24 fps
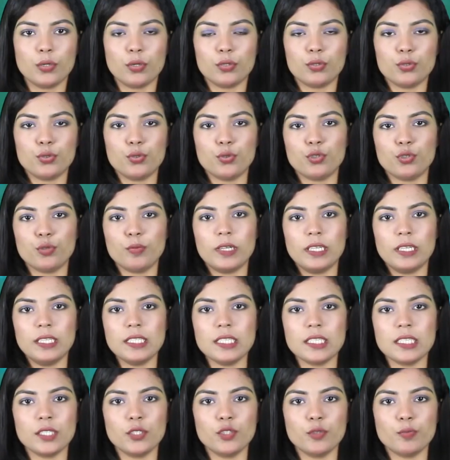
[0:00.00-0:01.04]
গত শুক্রবার
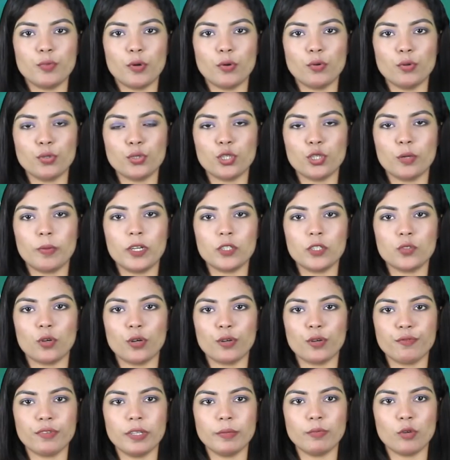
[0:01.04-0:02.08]
স্থানীয় পৌরসভার
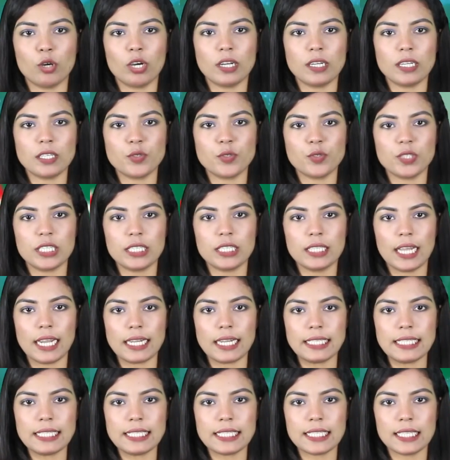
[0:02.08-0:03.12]
তরফে মহারাষ্ট্রের
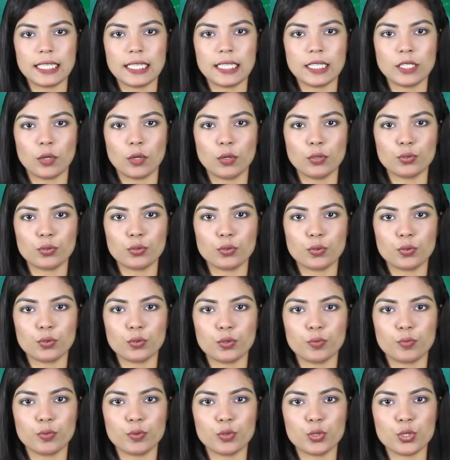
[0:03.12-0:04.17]
থানে জেলার
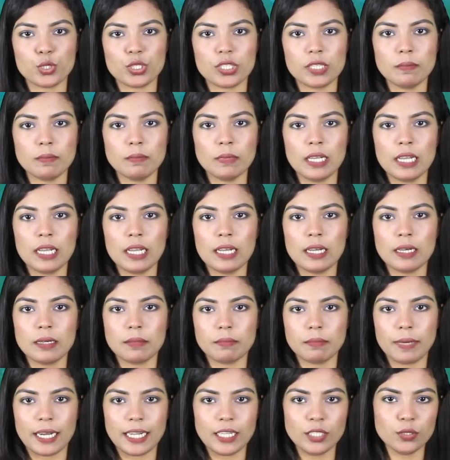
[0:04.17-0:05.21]
অন্তর্গত পশ্চিম
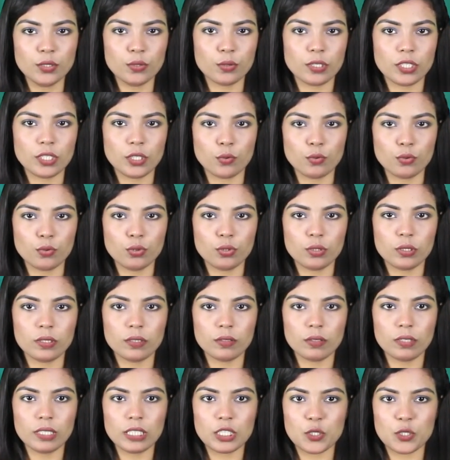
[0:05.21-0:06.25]
বাইন্দরের
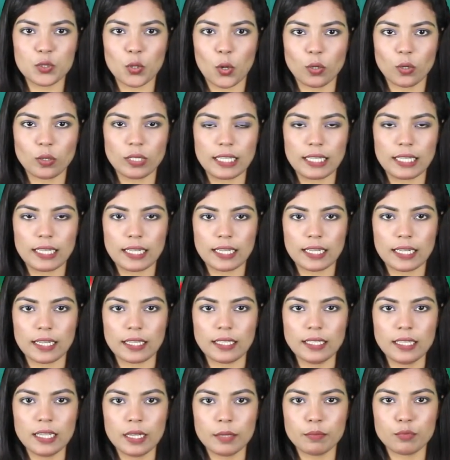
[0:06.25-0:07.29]
উত্তর চক
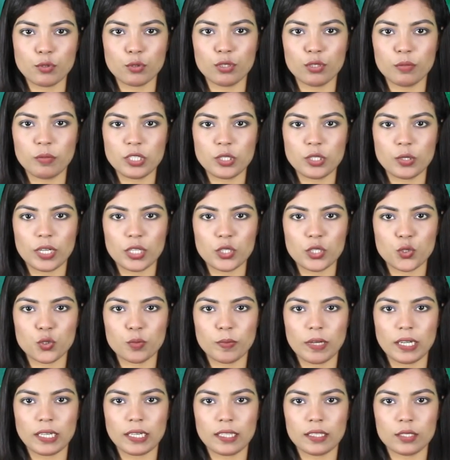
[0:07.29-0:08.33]
এলাকায় প্রতিবেশী রাষ্ট্র
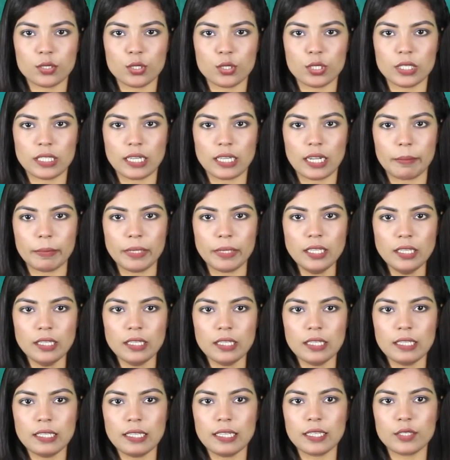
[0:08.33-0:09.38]
বাংলাদেশের নামে
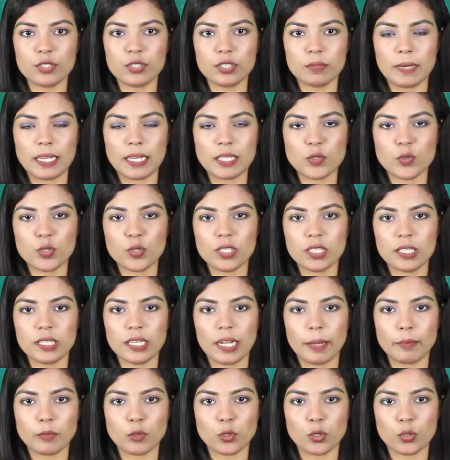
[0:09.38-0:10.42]
একটি বাস স্ট্যান্ডের
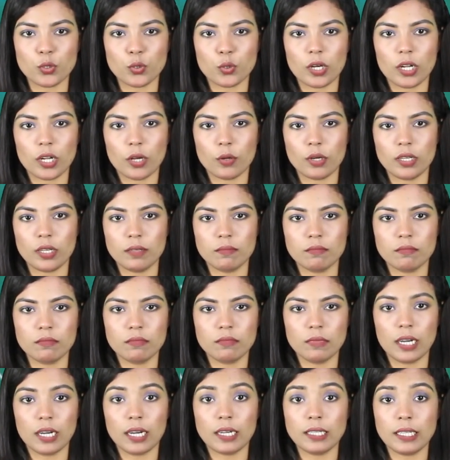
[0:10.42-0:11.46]
নামকরণ করা হয়
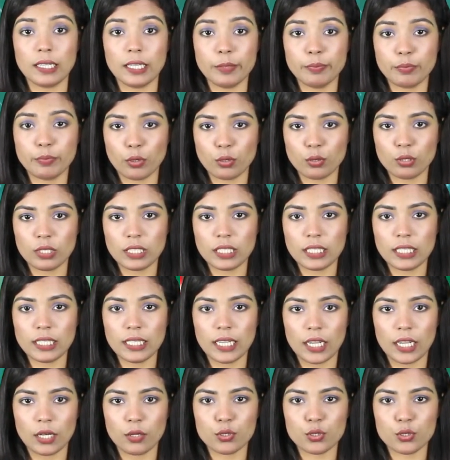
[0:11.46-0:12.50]
আর এরপর
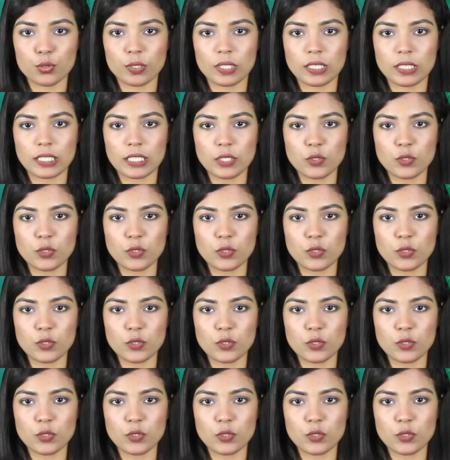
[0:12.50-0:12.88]
থেকেই আলোচনার